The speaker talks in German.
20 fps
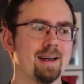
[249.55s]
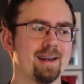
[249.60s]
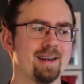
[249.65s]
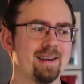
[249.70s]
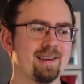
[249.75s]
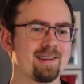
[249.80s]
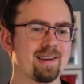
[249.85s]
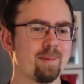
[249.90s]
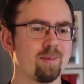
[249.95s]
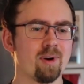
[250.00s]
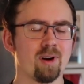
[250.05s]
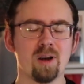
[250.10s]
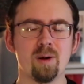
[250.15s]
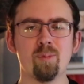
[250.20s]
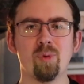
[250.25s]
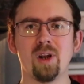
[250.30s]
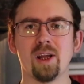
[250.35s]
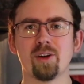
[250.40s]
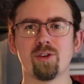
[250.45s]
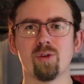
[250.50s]
Es gibt auch
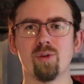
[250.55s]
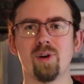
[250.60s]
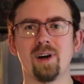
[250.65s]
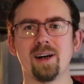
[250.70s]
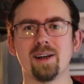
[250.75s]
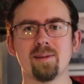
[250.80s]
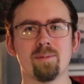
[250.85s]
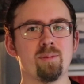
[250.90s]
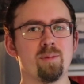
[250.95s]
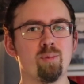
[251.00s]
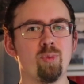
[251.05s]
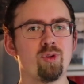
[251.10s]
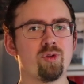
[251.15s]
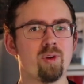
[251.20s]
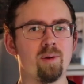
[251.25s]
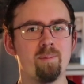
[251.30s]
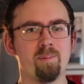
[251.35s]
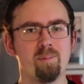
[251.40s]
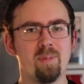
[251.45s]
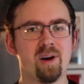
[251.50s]
Emulatoren,
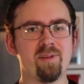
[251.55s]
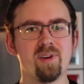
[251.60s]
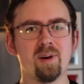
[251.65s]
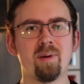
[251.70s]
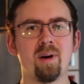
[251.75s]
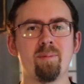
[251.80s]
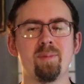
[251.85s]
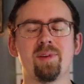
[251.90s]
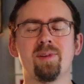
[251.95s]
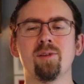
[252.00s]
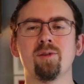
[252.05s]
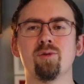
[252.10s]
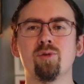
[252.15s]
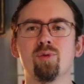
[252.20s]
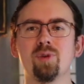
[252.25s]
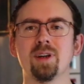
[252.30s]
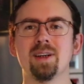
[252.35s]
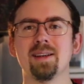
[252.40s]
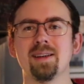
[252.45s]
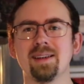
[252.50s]
müsst ihr einfach mal ein bisschen
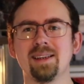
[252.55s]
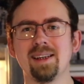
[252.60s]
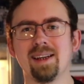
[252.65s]
googeln,